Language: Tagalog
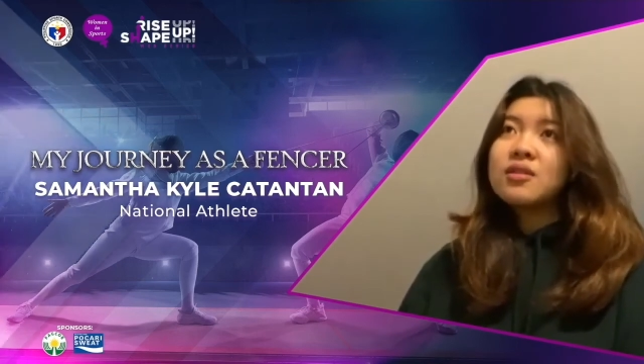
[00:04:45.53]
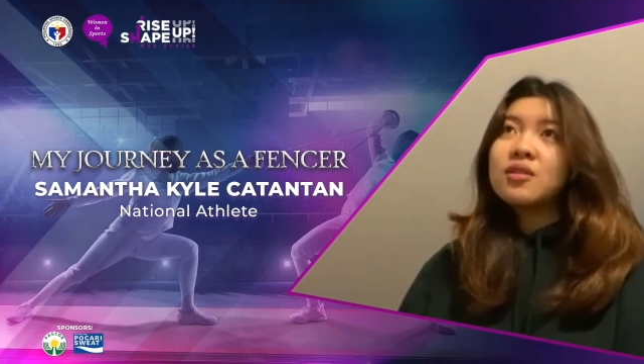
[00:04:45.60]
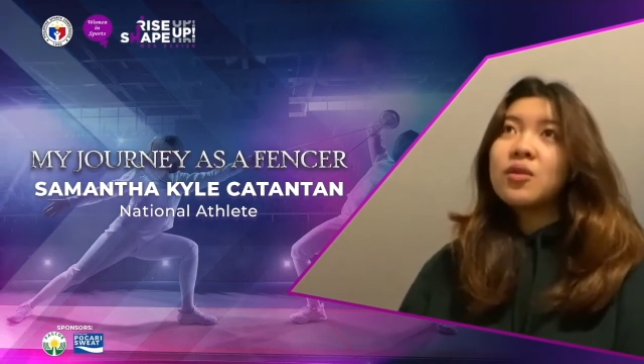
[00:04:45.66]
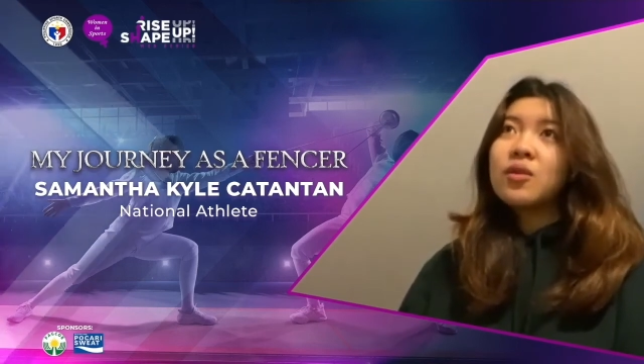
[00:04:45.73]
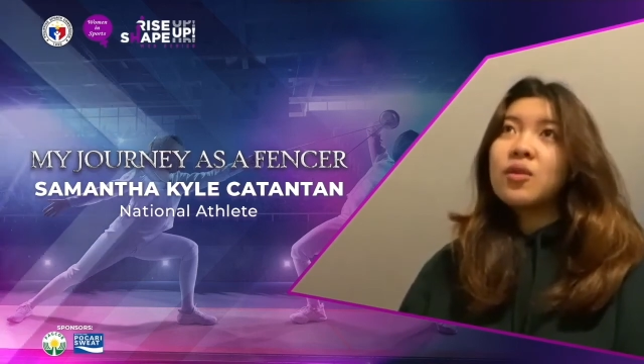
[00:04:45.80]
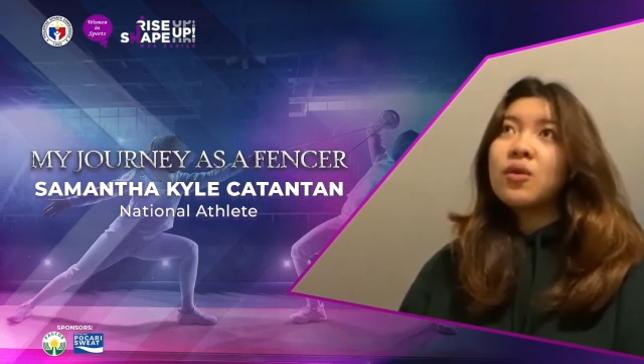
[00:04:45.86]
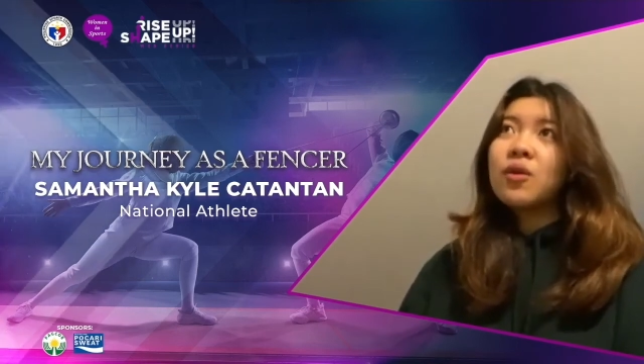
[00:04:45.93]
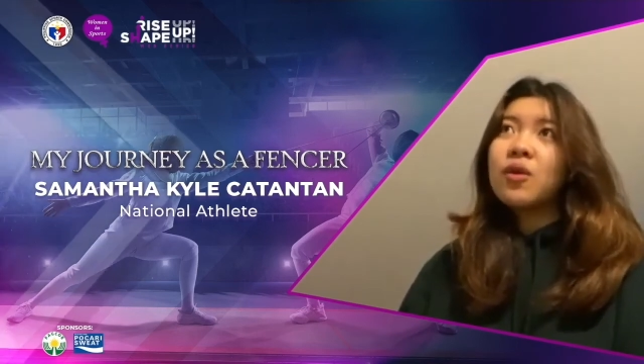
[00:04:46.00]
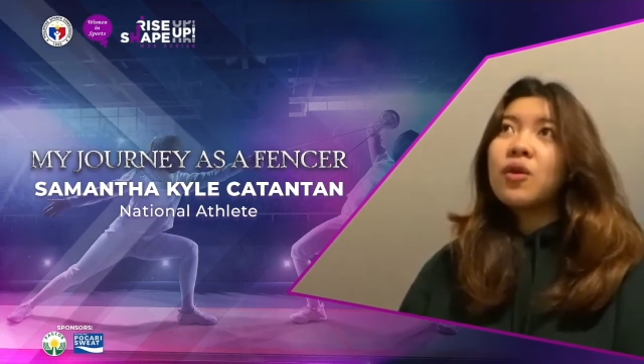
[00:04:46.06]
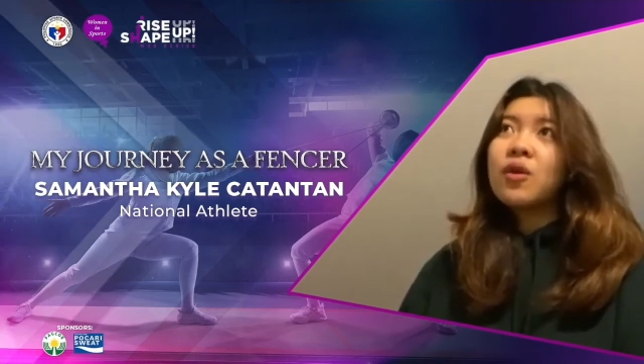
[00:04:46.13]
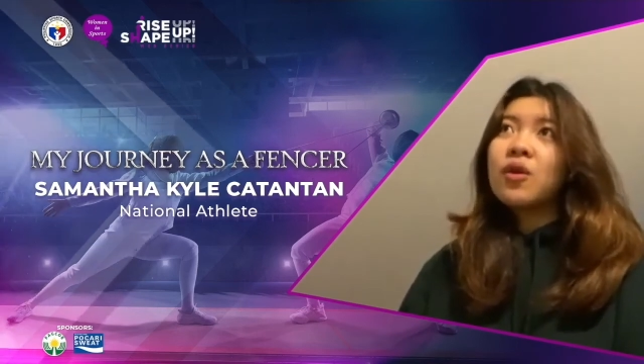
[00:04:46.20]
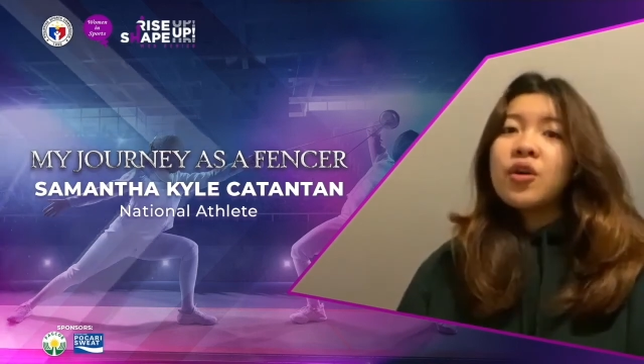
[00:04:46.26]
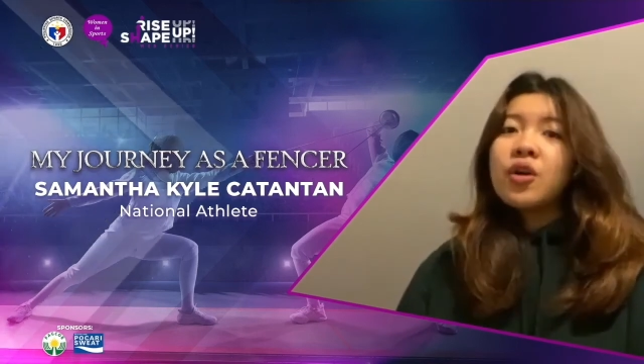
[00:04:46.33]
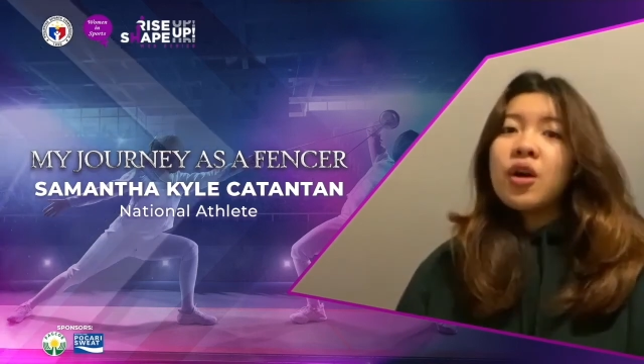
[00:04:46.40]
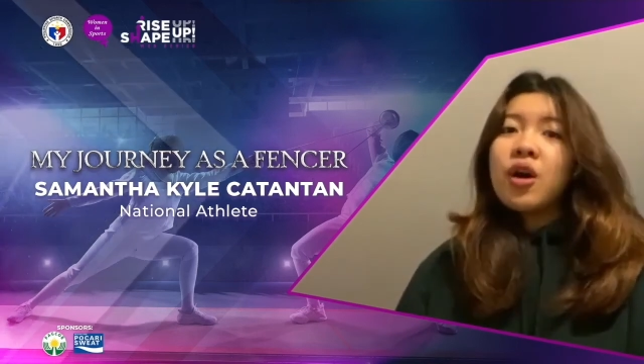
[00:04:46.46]
So,
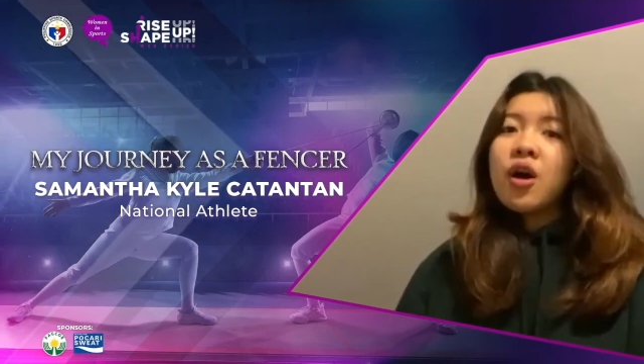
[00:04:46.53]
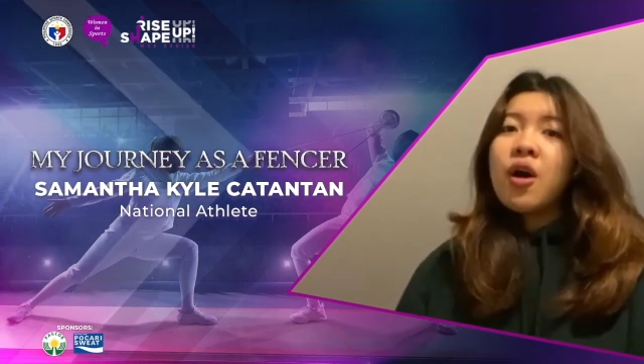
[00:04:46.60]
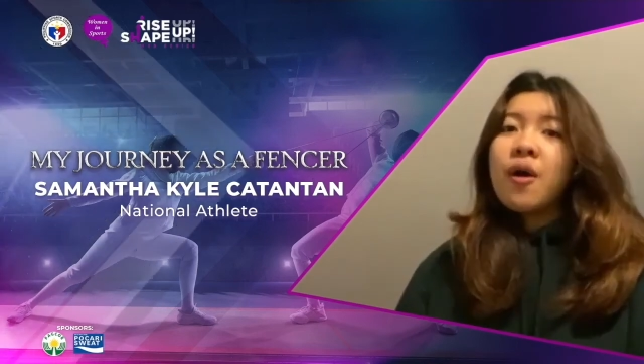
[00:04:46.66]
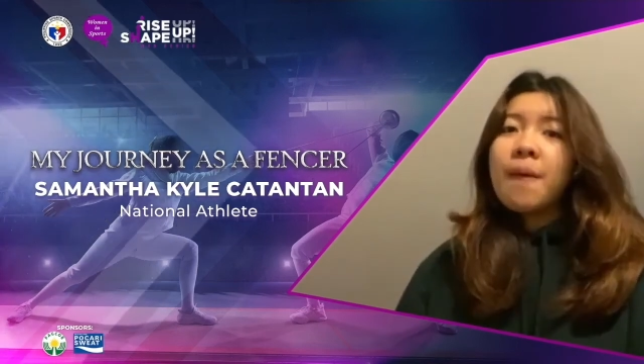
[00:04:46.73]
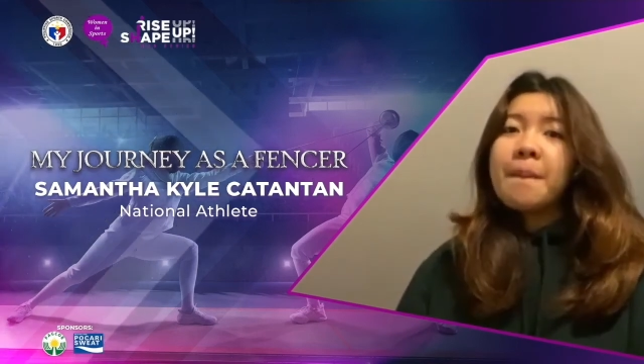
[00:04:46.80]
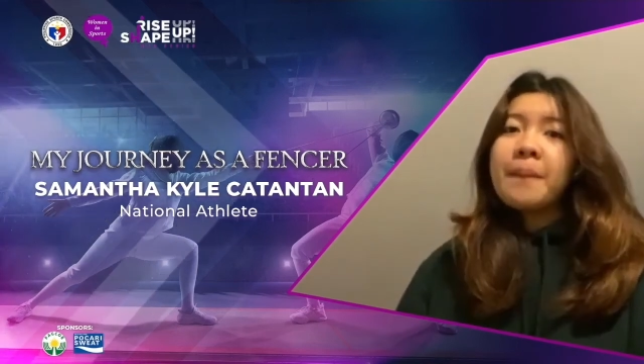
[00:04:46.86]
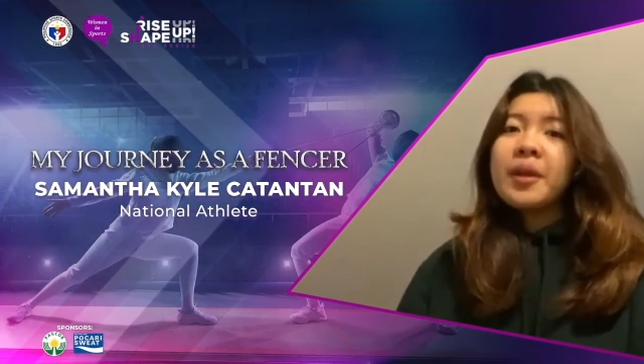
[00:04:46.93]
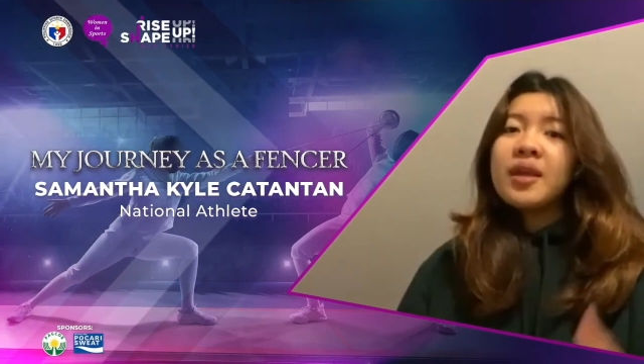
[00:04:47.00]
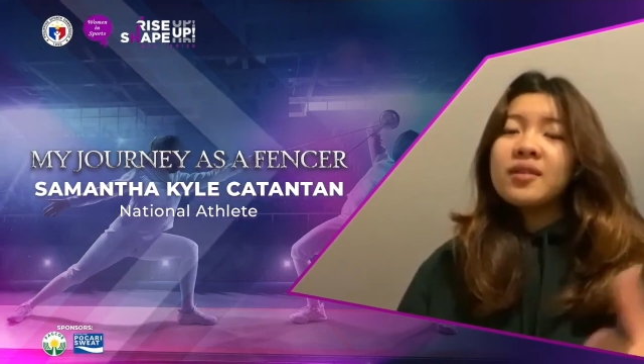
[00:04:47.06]
um,